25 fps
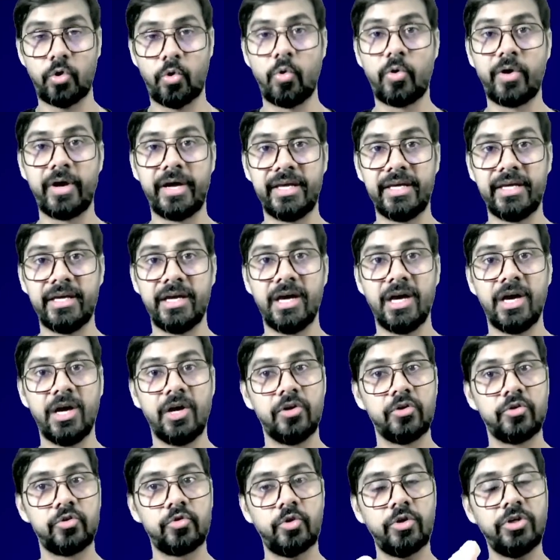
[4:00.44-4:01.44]
हो गई
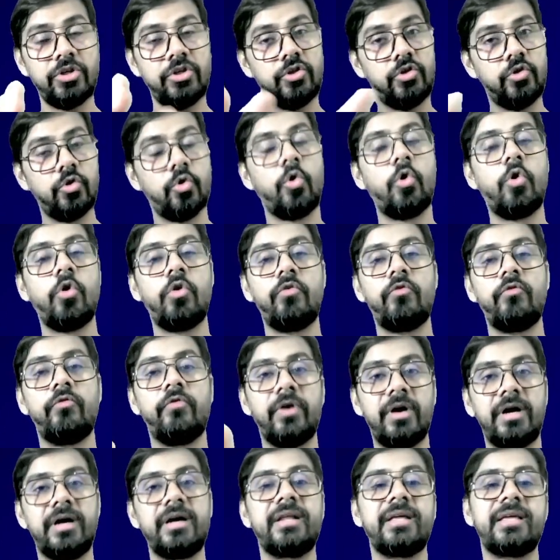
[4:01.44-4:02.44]
सो योर
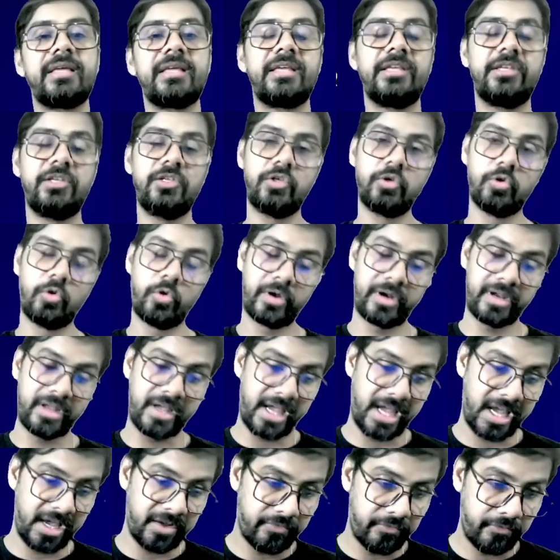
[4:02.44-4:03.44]
वर्क योर
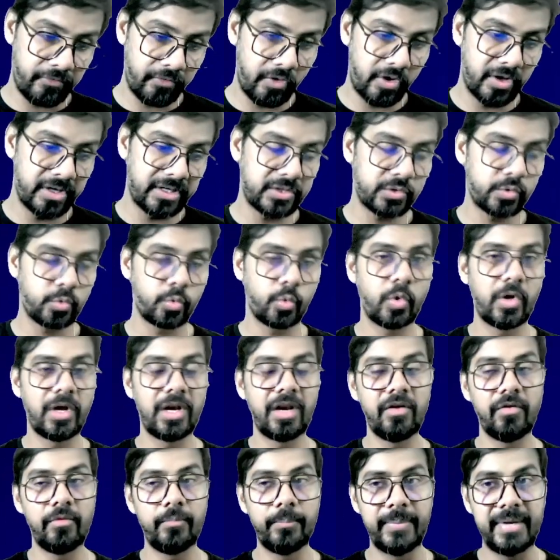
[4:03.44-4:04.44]
एफर्ट्स
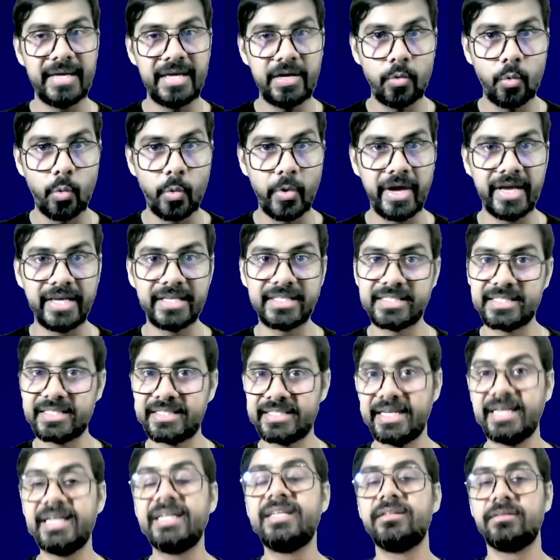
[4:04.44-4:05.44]
विल बी
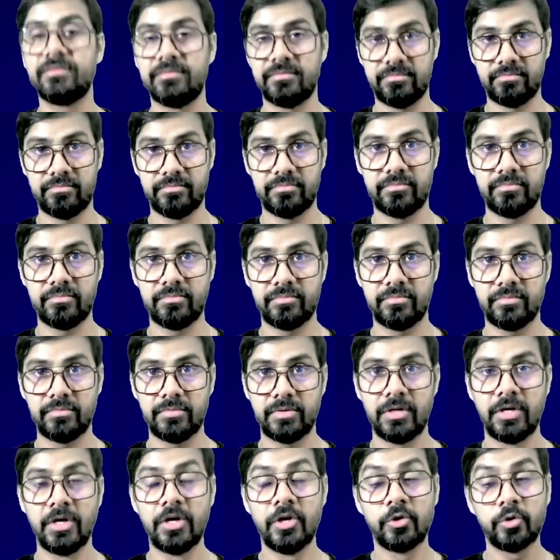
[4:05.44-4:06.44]
वेस्टेड
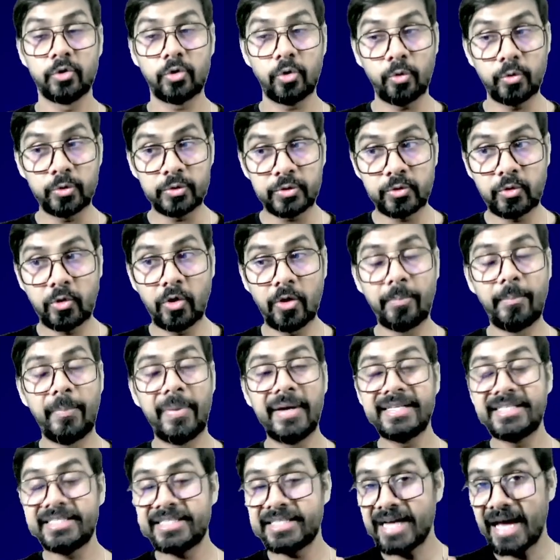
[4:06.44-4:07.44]
उसको
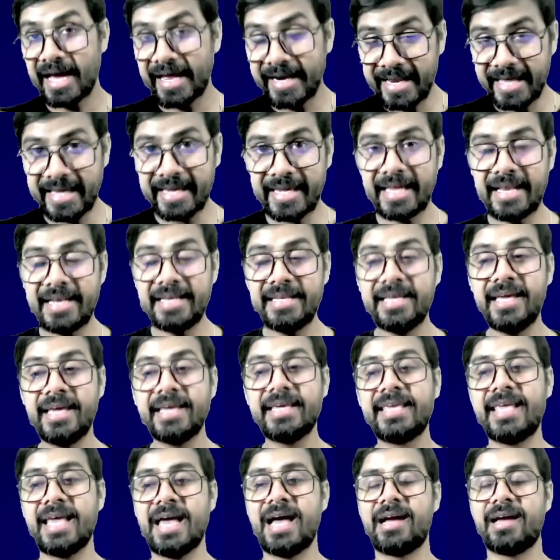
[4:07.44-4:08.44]
बचाने के लिए
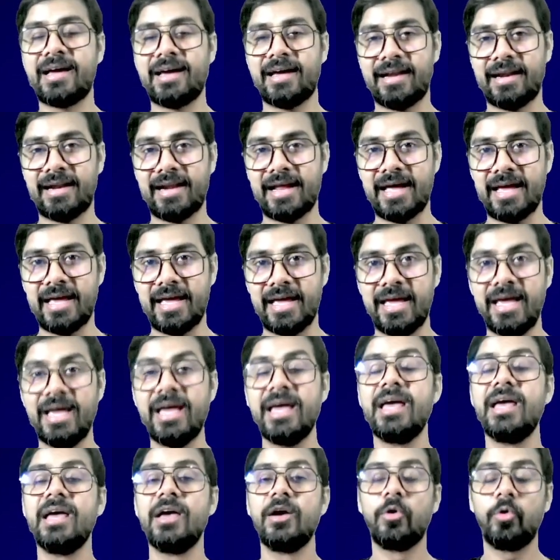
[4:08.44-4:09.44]
क्या करना है
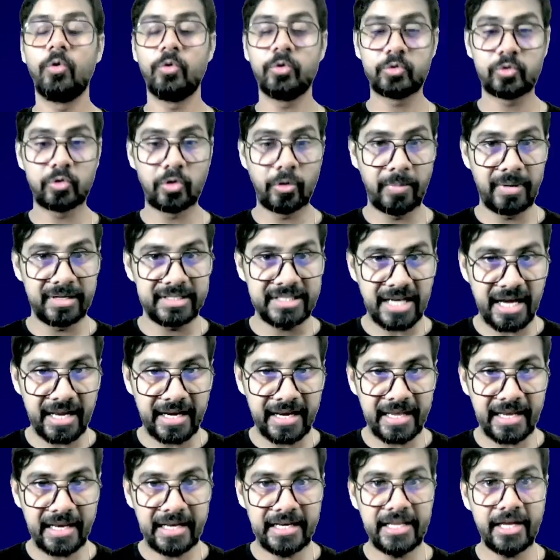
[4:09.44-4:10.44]
उसको
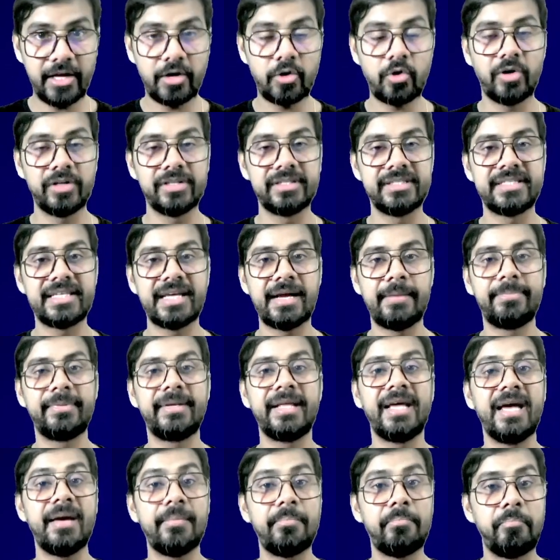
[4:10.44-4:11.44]
बचाने के लिए
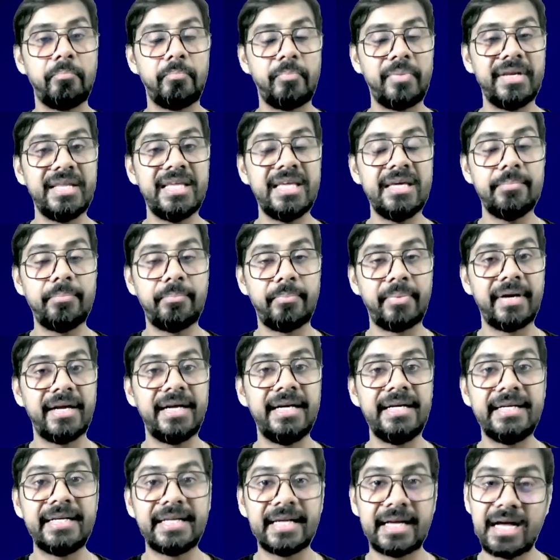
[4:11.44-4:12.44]
कॉन्सेप्ट है प्री
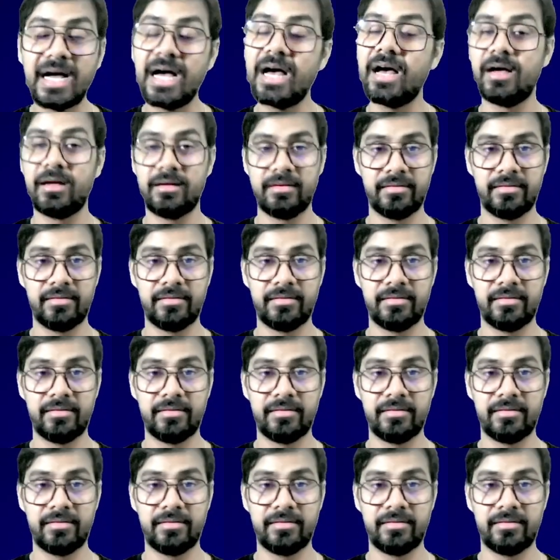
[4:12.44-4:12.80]
प्रिंट का